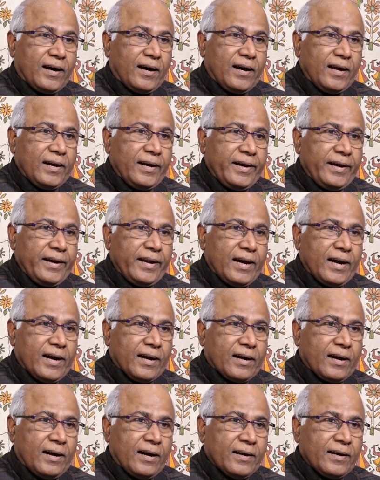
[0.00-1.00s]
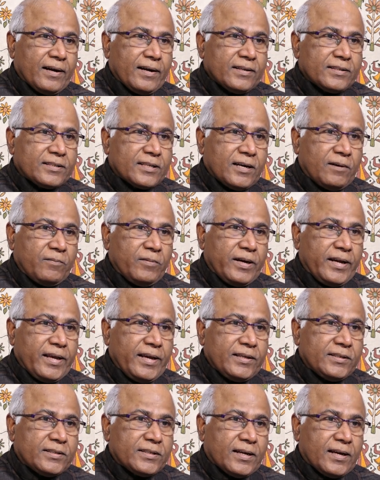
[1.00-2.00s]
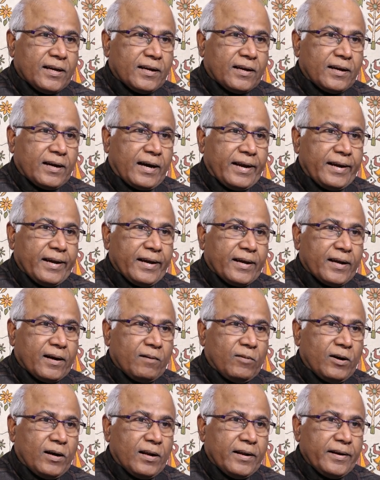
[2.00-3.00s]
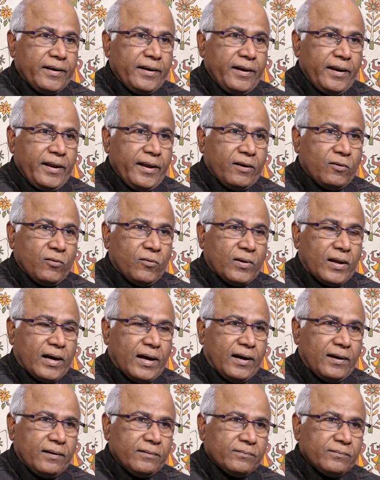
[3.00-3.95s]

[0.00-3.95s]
ఆల్ ఇండియా కాంగ్రెస్ కమిటీ ఇచ్చిన కార్యక్రమాలన్నీ కూడా